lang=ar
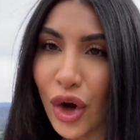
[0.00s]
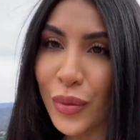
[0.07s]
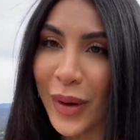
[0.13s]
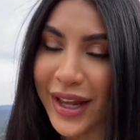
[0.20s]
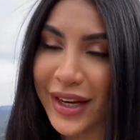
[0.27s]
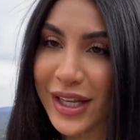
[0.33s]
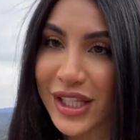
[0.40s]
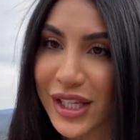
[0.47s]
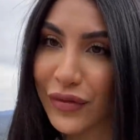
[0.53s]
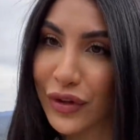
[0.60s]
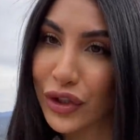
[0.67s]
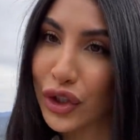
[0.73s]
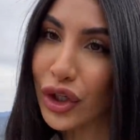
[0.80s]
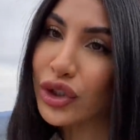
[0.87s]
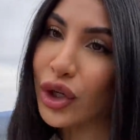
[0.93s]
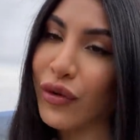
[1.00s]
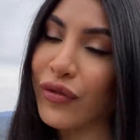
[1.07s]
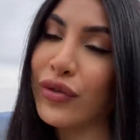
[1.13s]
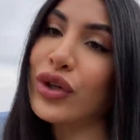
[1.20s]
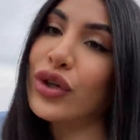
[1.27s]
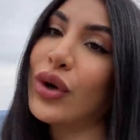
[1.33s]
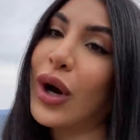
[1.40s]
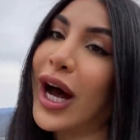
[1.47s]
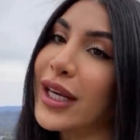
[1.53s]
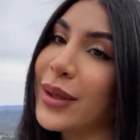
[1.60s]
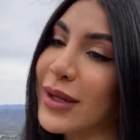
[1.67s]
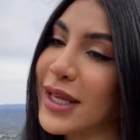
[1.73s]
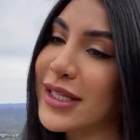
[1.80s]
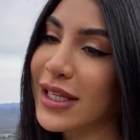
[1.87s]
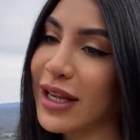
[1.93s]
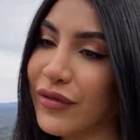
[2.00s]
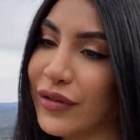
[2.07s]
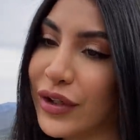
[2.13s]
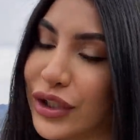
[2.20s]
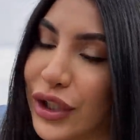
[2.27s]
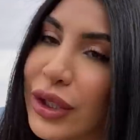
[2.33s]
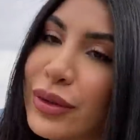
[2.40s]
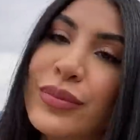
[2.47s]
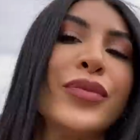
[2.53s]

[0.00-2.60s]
ما انزل فيديو تعرفون انه اني منزله فيديو